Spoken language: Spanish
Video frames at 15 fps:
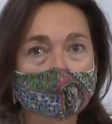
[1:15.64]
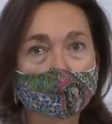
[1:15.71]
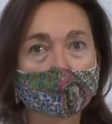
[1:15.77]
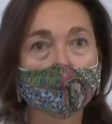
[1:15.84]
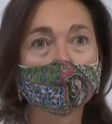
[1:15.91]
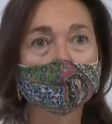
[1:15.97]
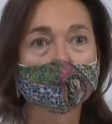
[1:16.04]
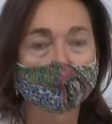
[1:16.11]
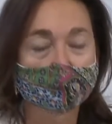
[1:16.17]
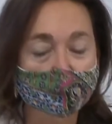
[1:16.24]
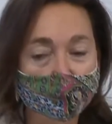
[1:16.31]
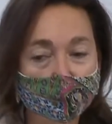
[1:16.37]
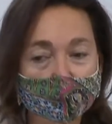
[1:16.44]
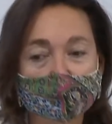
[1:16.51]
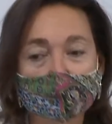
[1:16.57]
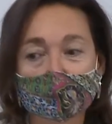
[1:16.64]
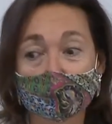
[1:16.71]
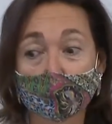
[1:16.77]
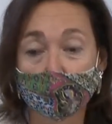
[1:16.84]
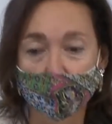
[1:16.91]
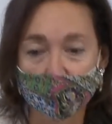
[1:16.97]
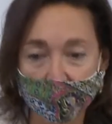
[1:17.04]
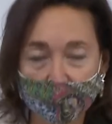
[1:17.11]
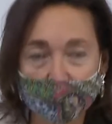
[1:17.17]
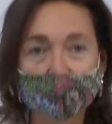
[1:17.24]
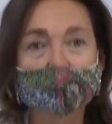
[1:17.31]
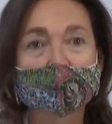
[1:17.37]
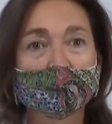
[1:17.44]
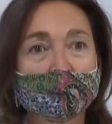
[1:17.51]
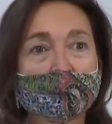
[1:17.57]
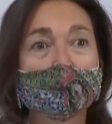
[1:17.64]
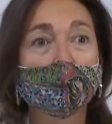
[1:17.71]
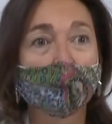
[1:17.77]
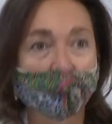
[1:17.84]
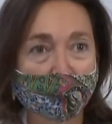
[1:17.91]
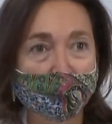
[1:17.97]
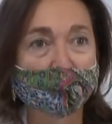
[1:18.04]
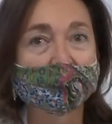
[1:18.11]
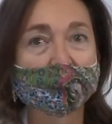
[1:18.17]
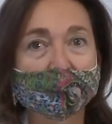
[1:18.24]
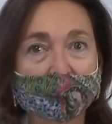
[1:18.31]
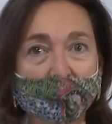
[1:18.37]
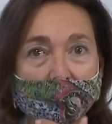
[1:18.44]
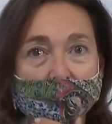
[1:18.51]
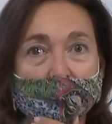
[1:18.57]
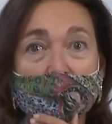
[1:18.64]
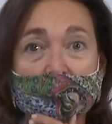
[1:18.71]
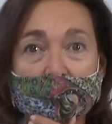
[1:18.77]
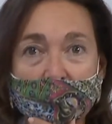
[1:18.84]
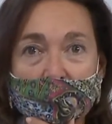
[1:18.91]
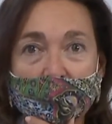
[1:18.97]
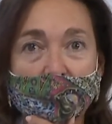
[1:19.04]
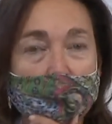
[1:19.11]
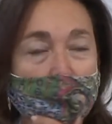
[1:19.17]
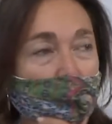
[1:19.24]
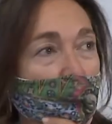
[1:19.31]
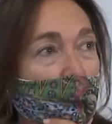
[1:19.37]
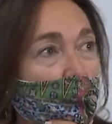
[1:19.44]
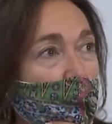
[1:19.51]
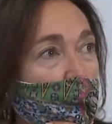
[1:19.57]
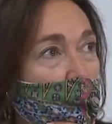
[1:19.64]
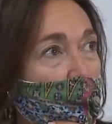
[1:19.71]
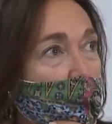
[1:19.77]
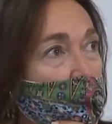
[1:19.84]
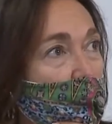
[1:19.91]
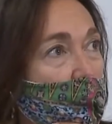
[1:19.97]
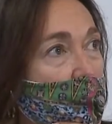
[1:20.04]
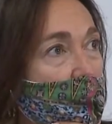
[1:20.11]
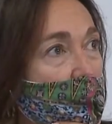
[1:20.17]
y las mujeres suponemos una fuente de talento hasta ahora poco utilizada.